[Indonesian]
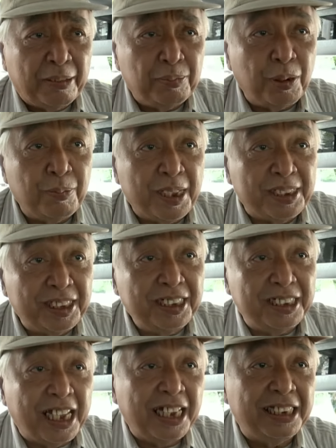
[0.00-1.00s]
uh, pom
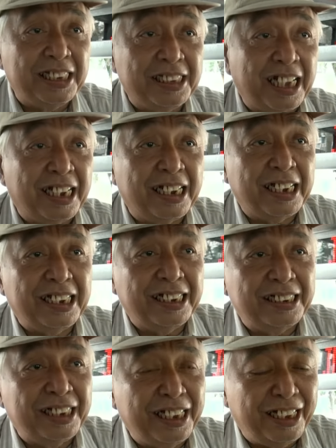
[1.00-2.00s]
bensin ya di
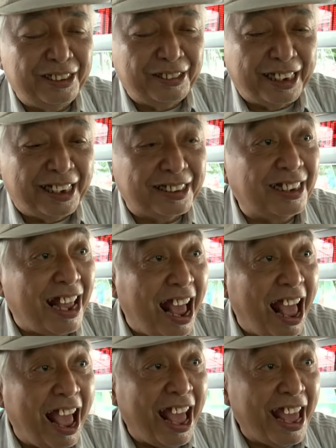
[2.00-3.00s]
Tangerang di uh, Karang
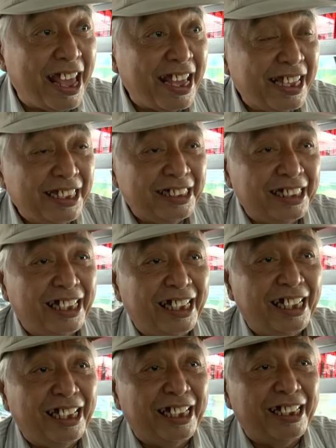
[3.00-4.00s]
Tengah
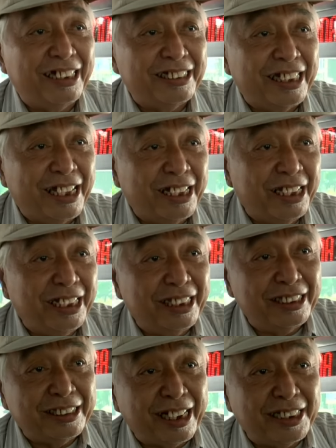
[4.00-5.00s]
uh,
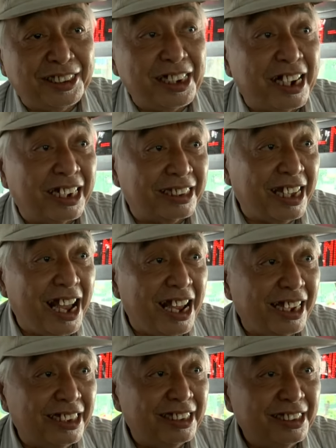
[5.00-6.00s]
naik
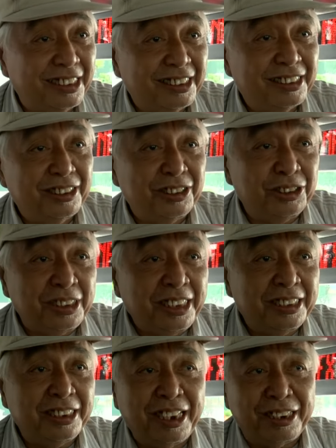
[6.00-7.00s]
Transjakarta
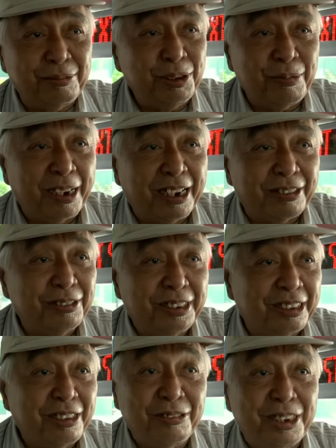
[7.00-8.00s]
3.500
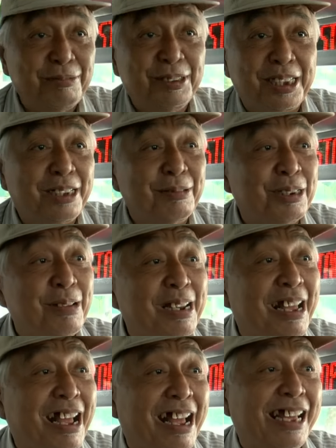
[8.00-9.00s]
kita udah bisa
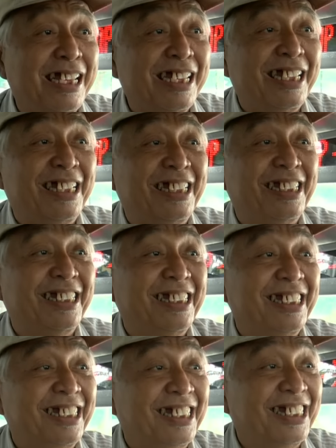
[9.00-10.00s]
kemana-mana
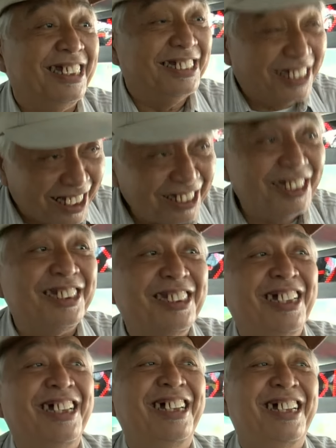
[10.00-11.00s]

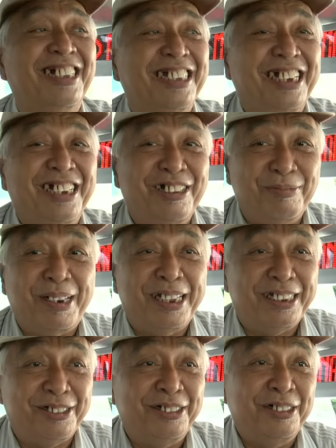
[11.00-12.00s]
gratis ah,
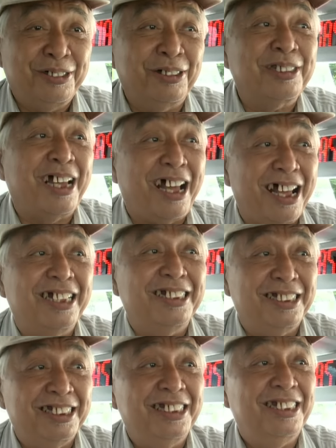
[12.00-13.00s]
ke balai kota.